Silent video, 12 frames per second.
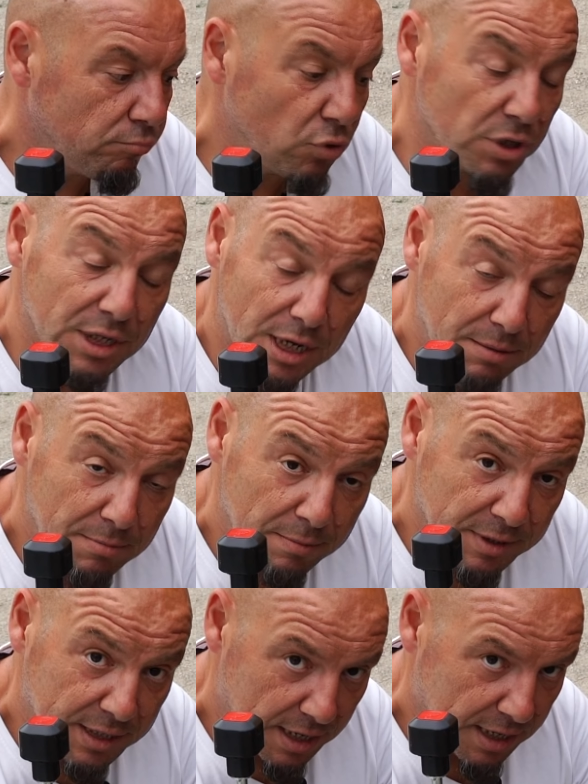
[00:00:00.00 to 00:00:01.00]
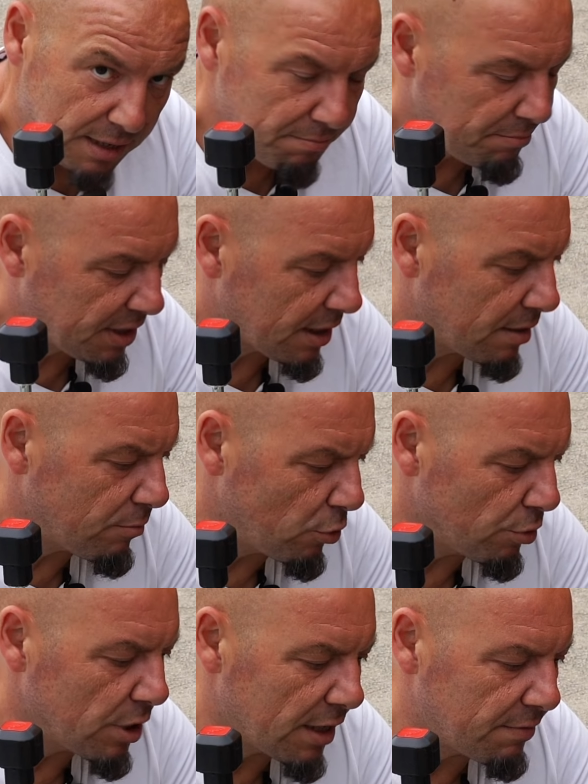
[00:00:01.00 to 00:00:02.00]
Burada da inmemiz gereken bir takım
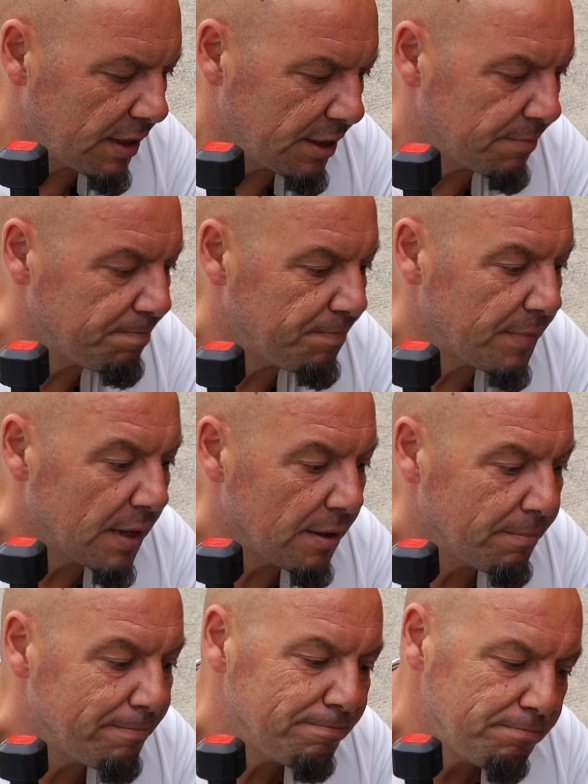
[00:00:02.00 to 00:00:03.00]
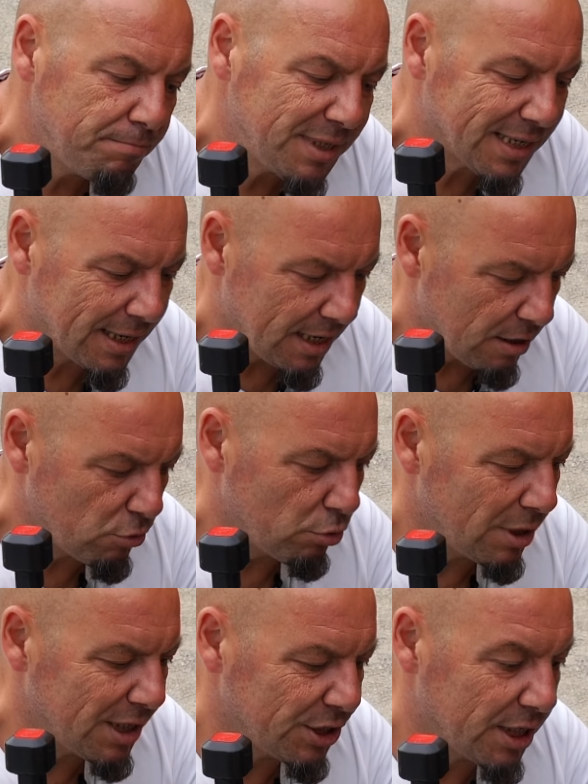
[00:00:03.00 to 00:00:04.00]
konular var. Bize gelen
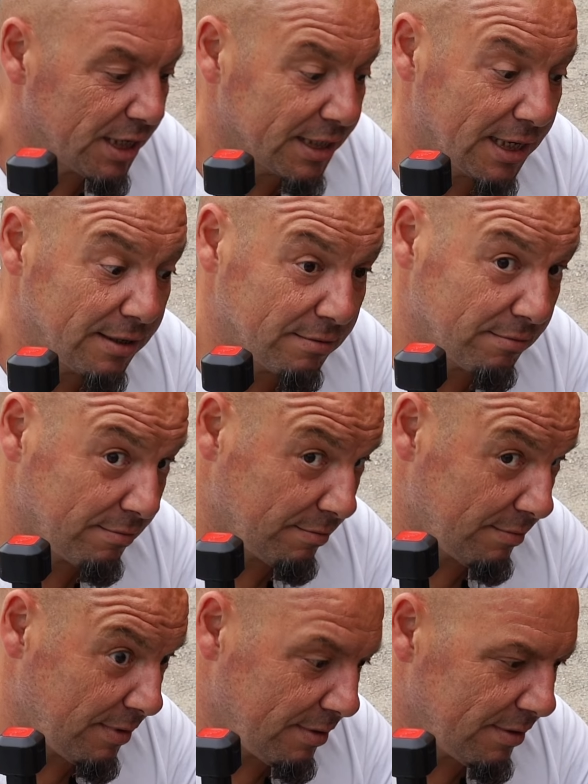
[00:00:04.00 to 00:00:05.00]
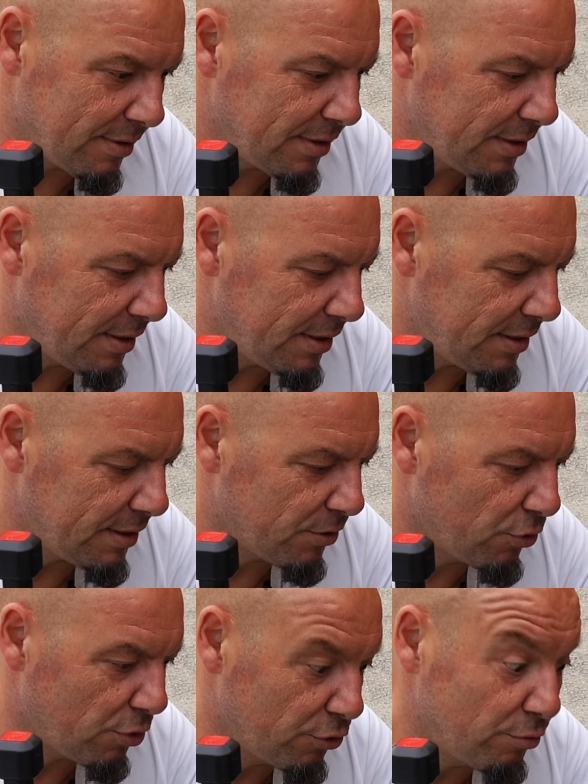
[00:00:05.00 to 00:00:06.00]
kullanıcılardan e,
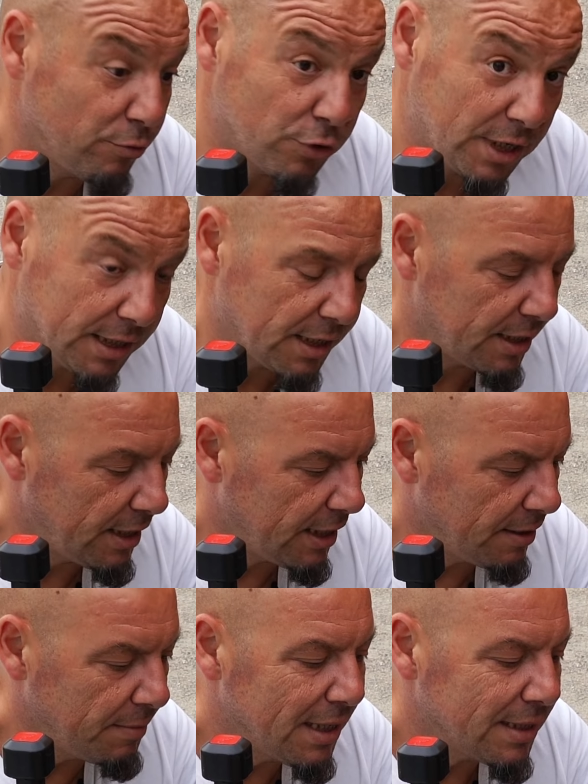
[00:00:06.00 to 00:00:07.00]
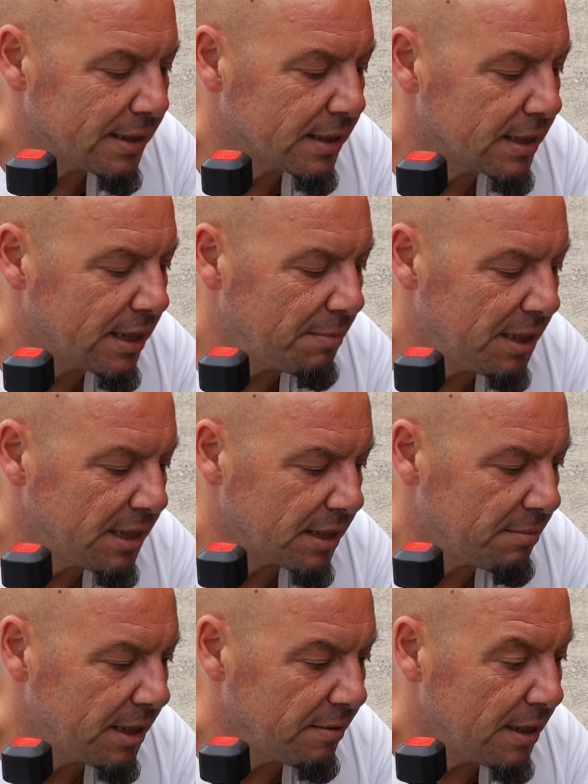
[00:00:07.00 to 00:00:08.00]
gördüğümüz kadarıyla zaman
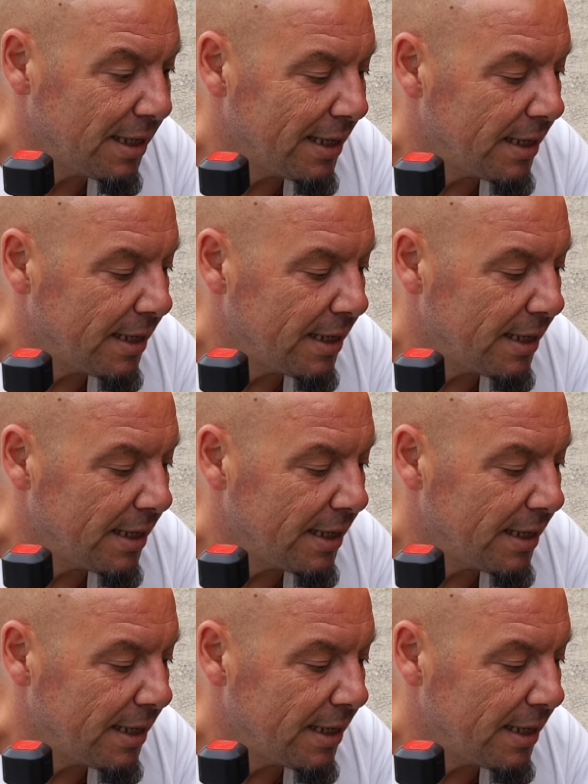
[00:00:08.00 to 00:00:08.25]
zaman